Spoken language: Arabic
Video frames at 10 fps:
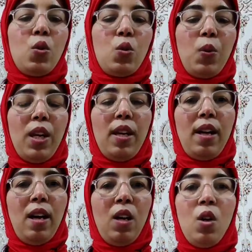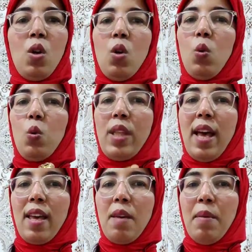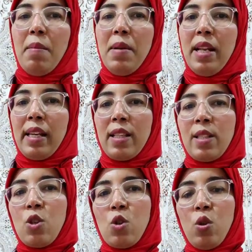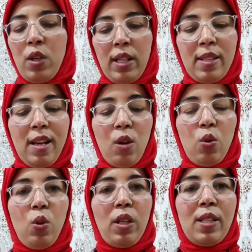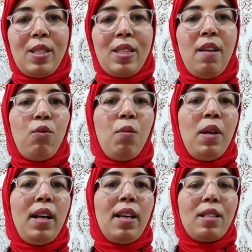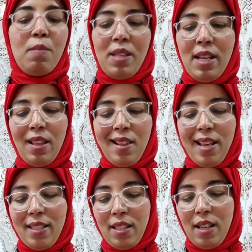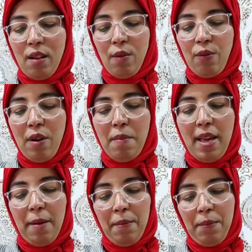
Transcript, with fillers: زوينه ودائما ملي كتسجلوا كتاخذوا كتستافدوا من الخصم ديال 30%